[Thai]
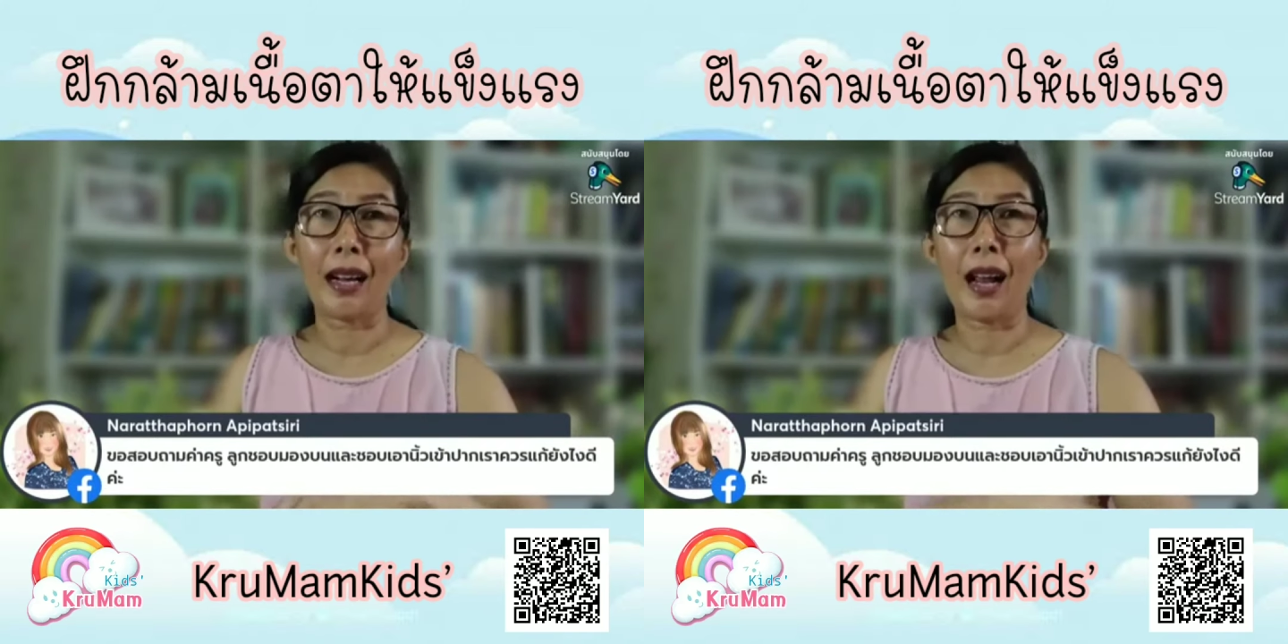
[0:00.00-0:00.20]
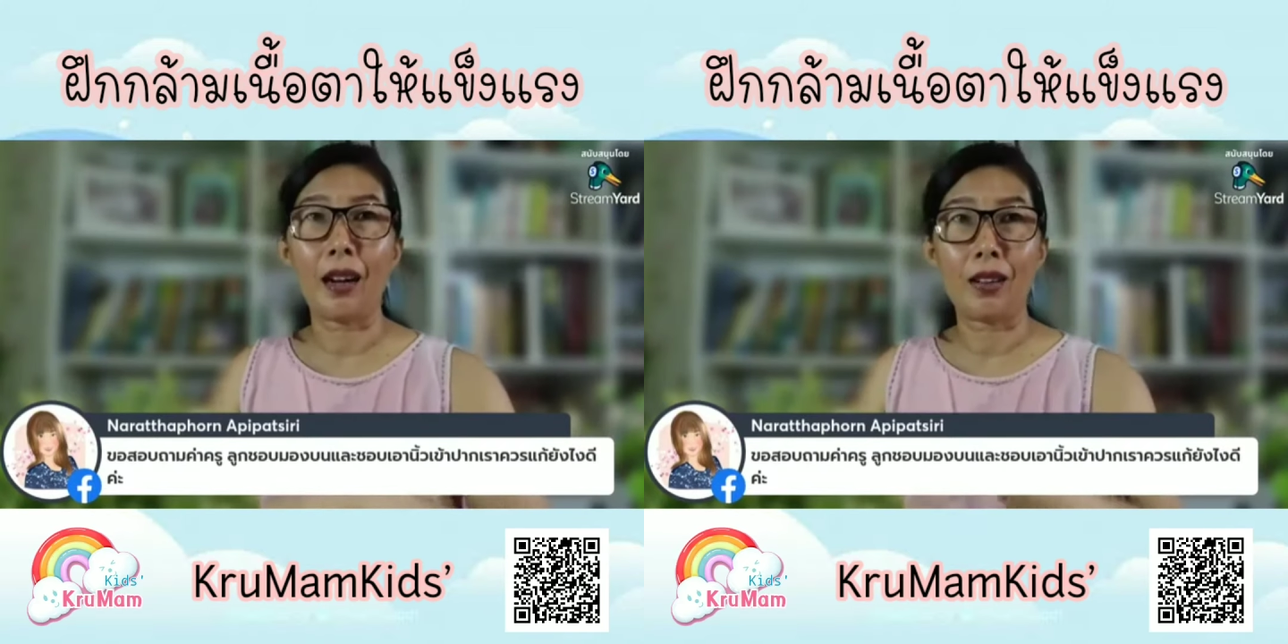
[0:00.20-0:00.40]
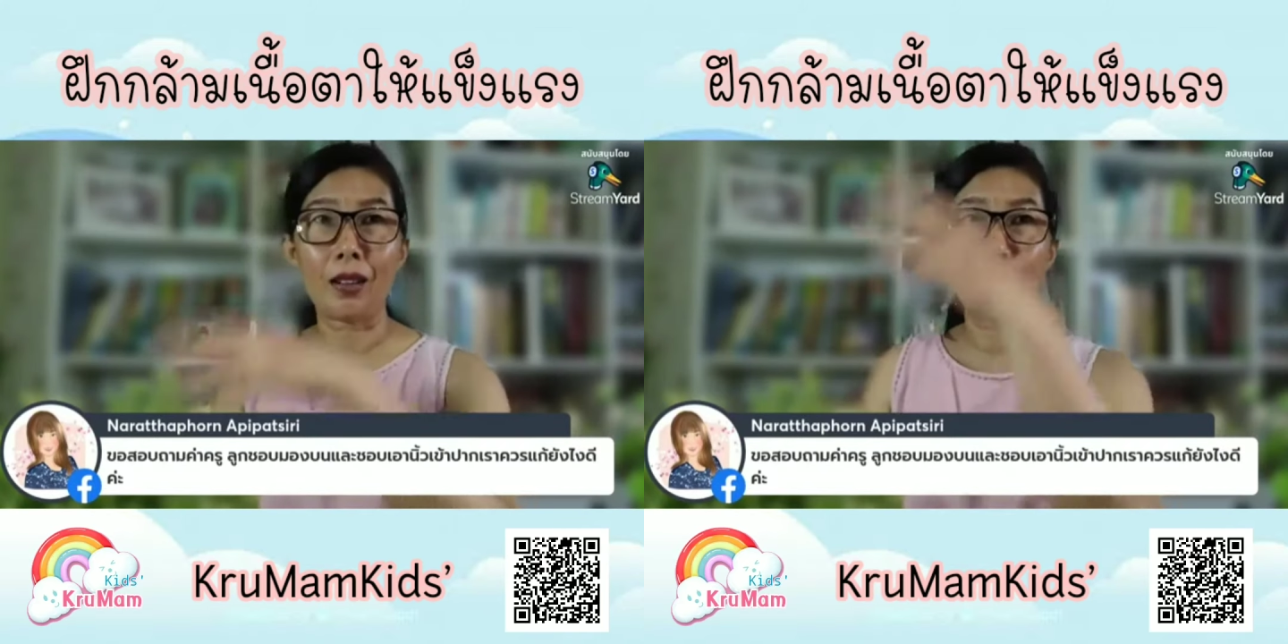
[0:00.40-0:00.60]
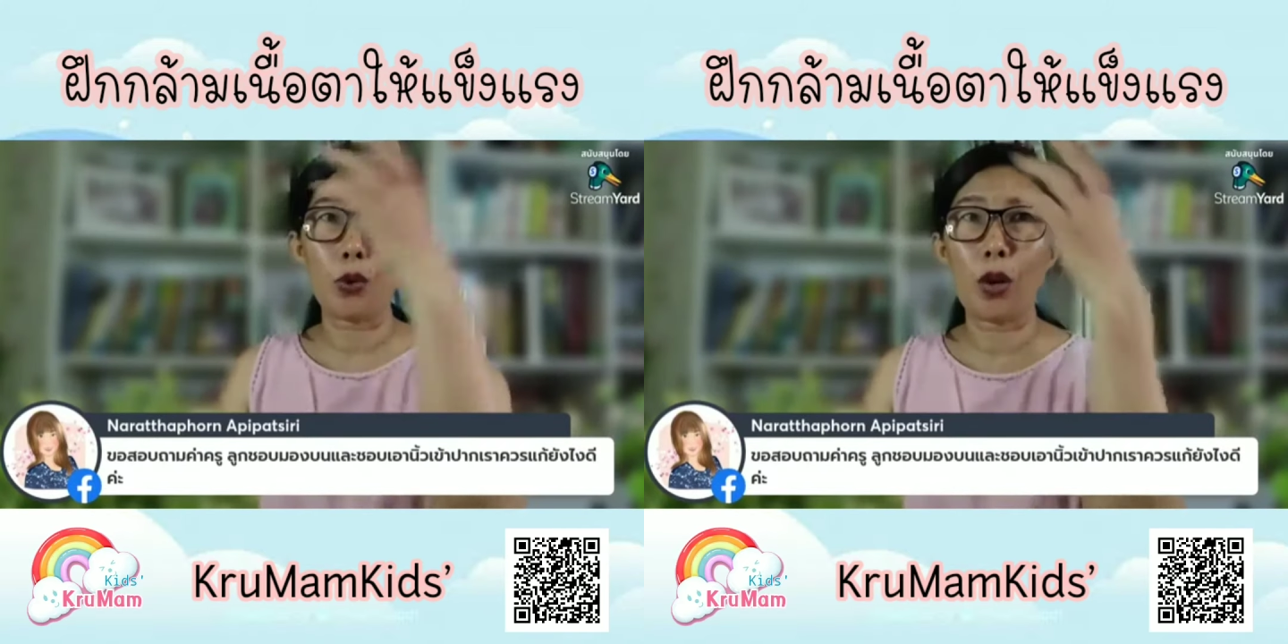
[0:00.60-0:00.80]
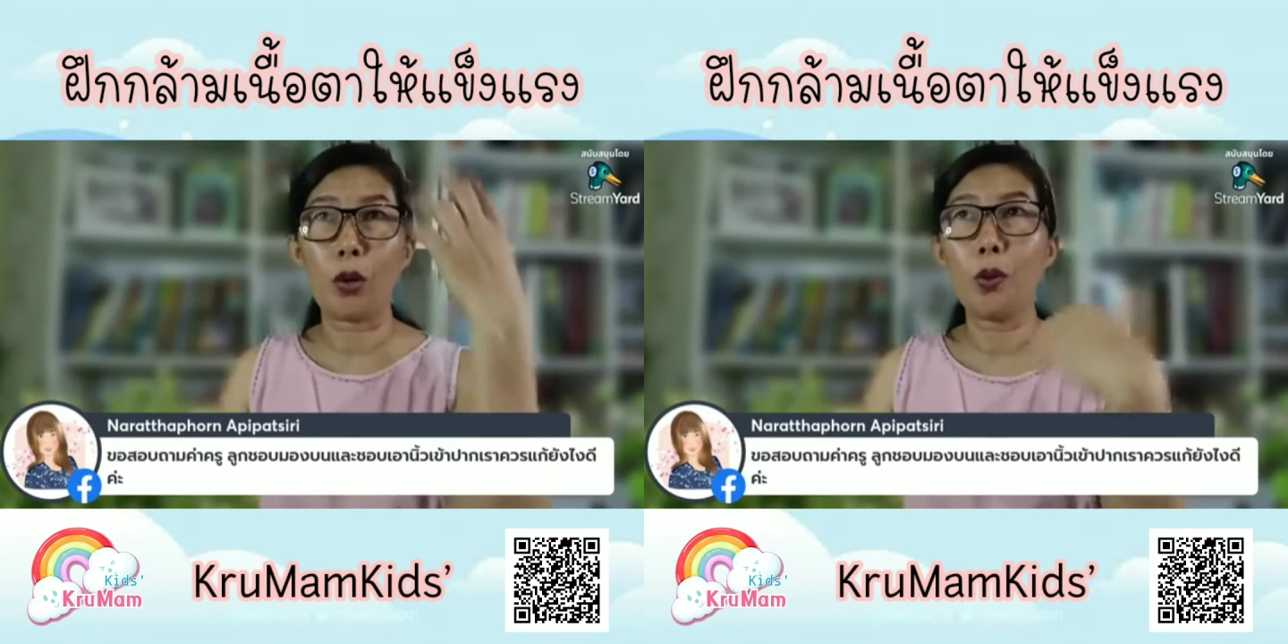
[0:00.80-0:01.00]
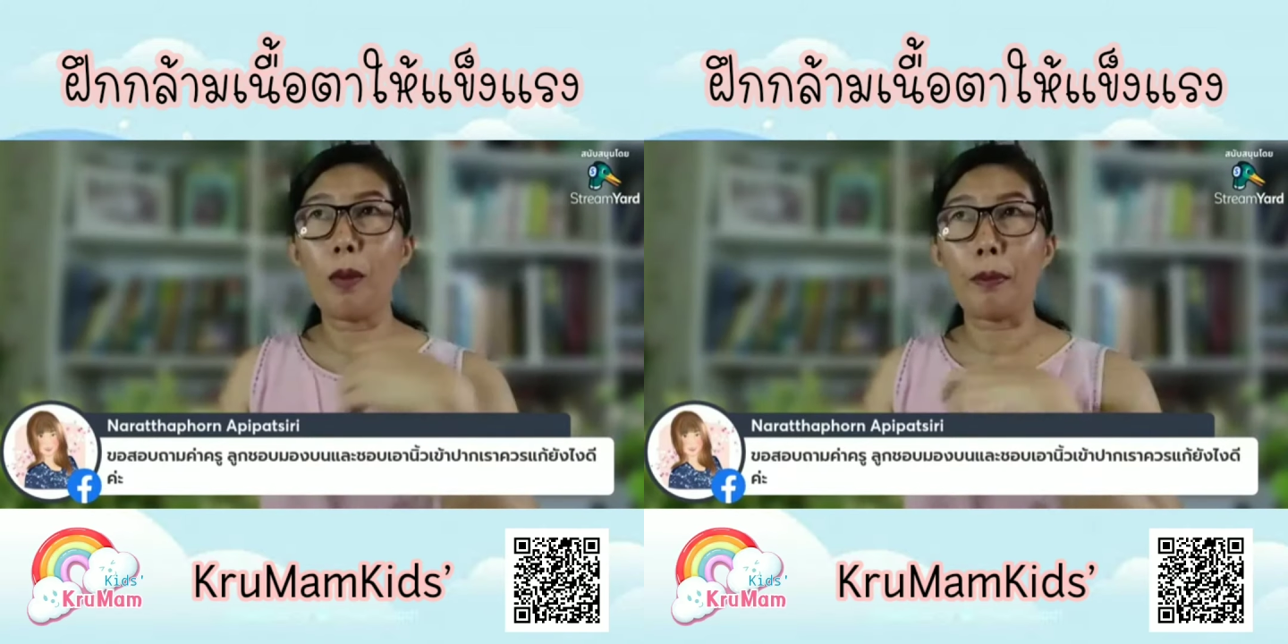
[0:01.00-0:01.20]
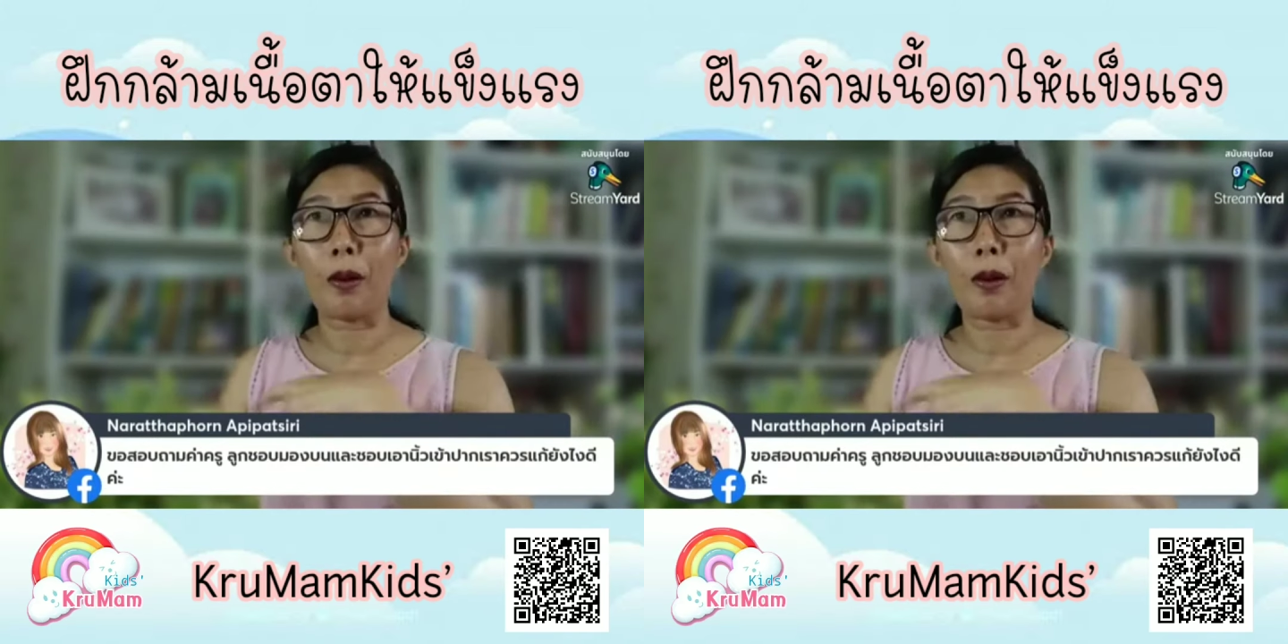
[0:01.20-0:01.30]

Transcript: งเราก็ต้องชวนลูกแบบ